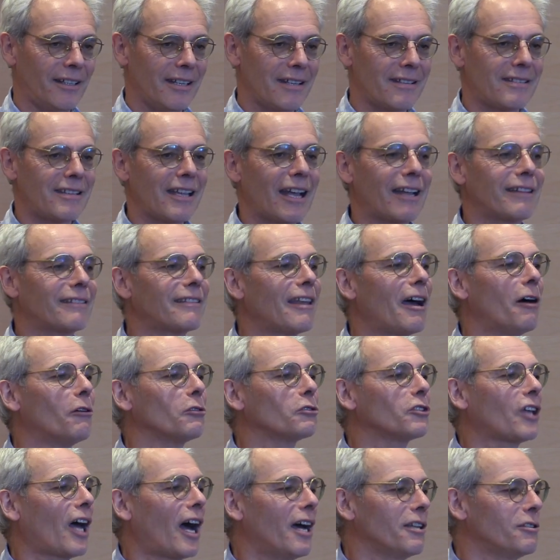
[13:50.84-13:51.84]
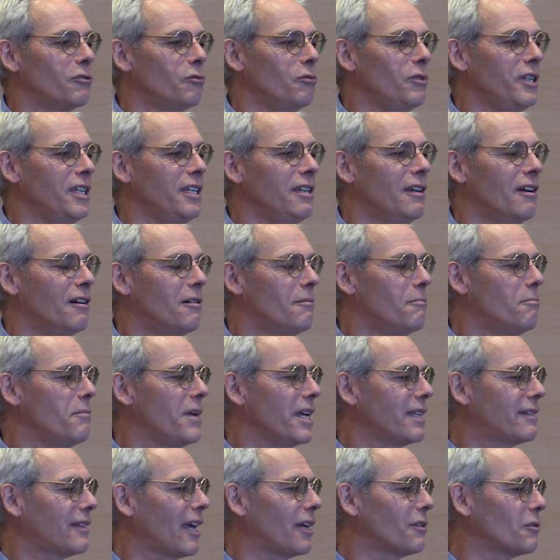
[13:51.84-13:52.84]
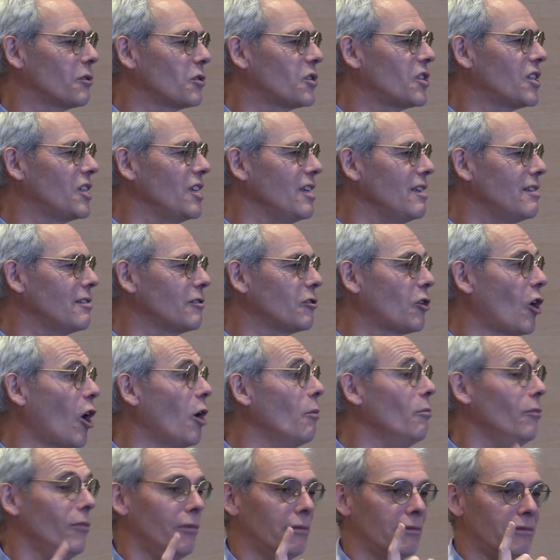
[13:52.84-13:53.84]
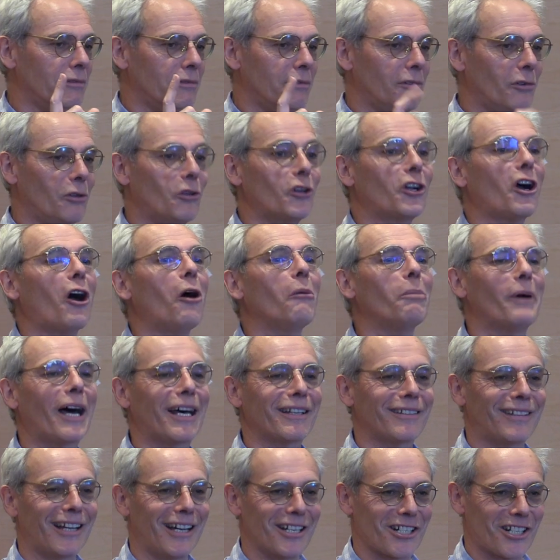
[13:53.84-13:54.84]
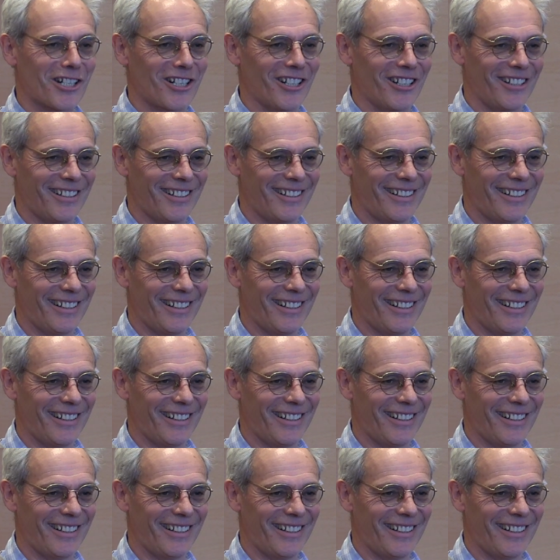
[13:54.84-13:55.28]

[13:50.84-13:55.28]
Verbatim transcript: Et certains ont traduit métadosis comme le grand partage.